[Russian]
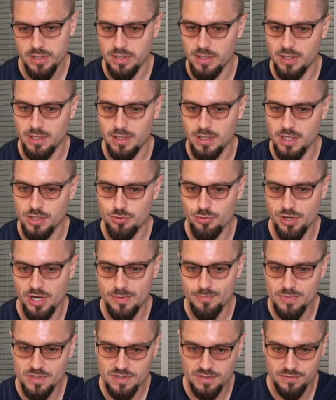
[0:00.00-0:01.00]
а, которое
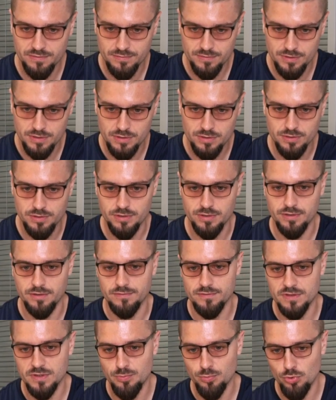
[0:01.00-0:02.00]
описывает э,
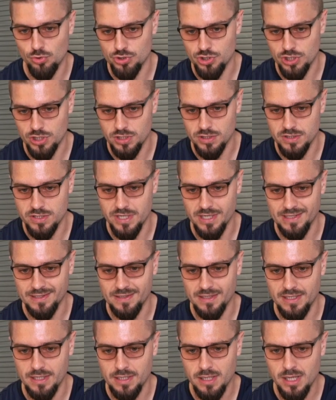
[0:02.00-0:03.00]
в цепочке
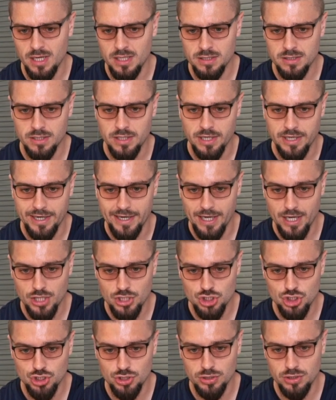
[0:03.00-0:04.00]
DST NAT,
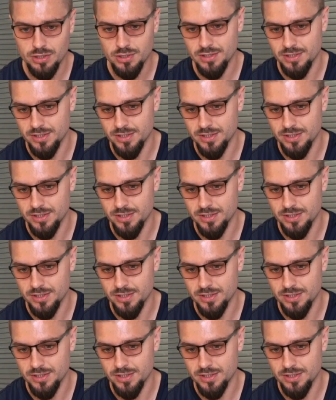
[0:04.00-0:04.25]
Action,